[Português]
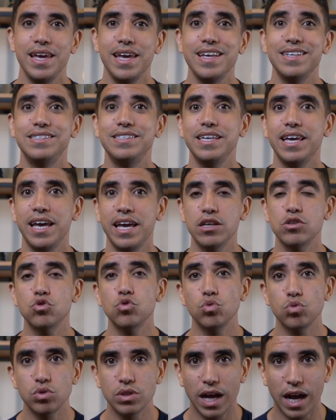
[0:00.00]
Esse
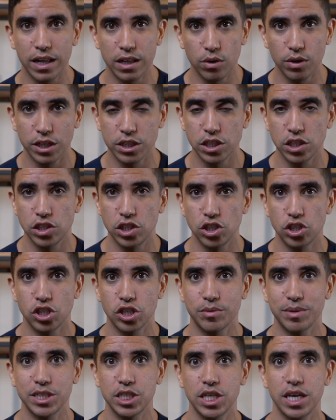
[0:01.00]
resultado é o que a gente
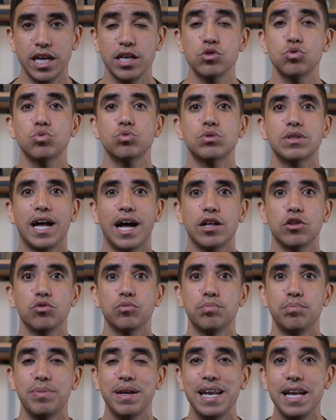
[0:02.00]
chama de
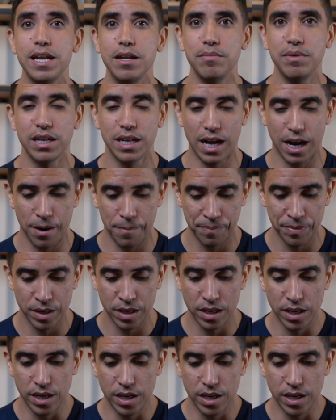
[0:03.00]
resultado preliminar.